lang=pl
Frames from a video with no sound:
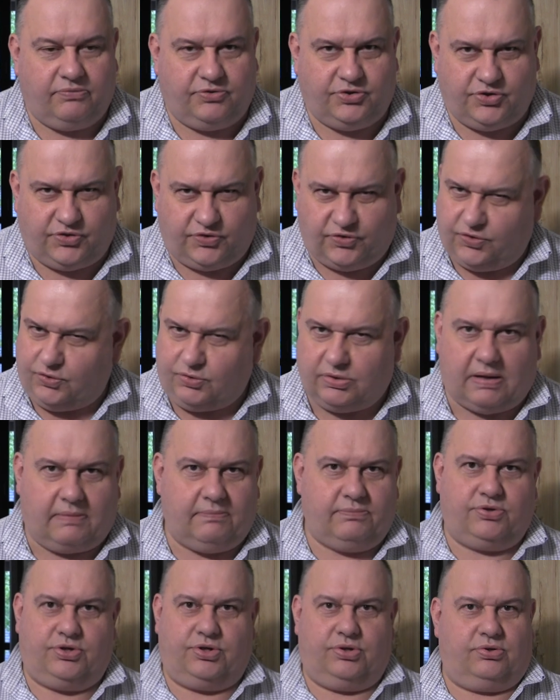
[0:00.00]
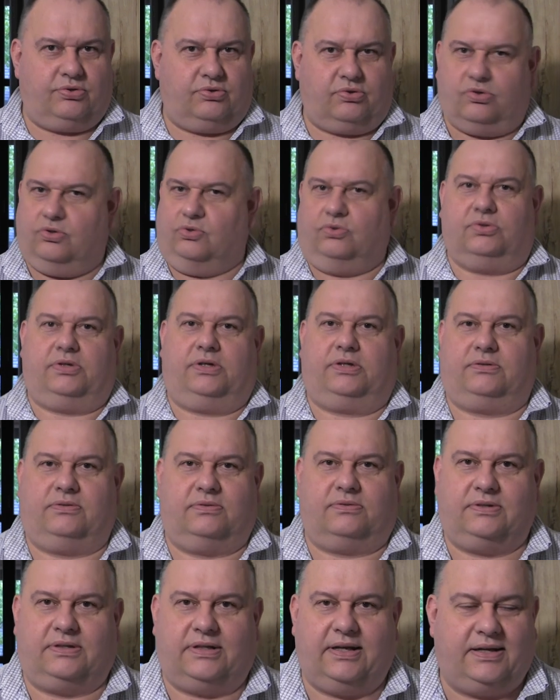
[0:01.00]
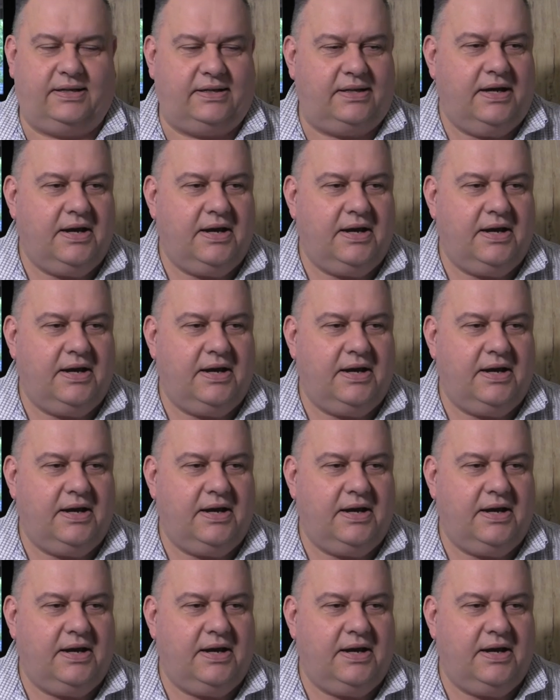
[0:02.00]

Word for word: dźwignęłaby no, się do góry, kurde,